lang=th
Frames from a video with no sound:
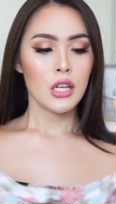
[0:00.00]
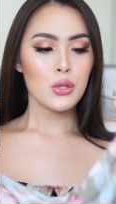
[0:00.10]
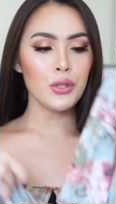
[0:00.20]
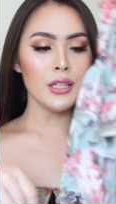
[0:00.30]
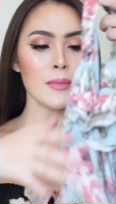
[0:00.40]

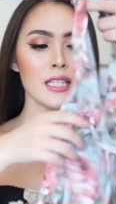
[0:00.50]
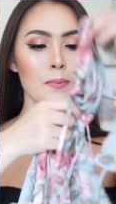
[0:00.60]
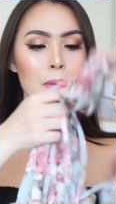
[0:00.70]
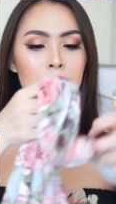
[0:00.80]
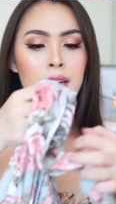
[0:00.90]
ชุดนี้มันจะ
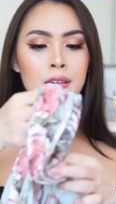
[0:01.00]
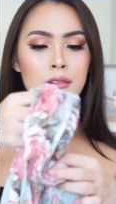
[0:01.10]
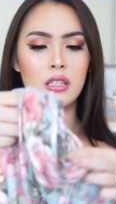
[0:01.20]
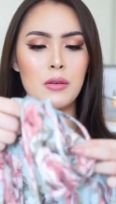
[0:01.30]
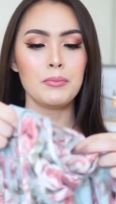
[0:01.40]
เป็น
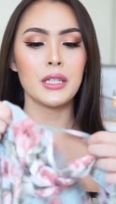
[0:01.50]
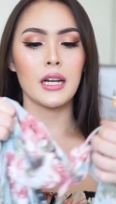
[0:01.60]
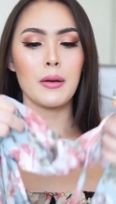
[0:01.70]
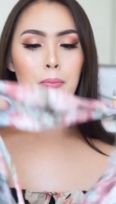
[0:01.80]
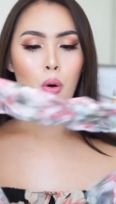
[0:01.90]
เหมือน
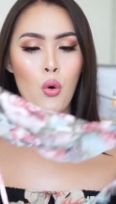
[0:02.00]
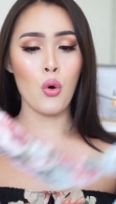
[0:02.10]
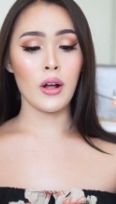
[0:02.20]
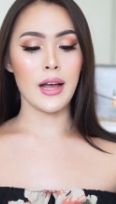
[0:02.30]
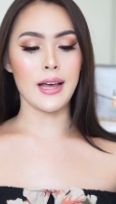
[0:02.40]
กระโปรงอะ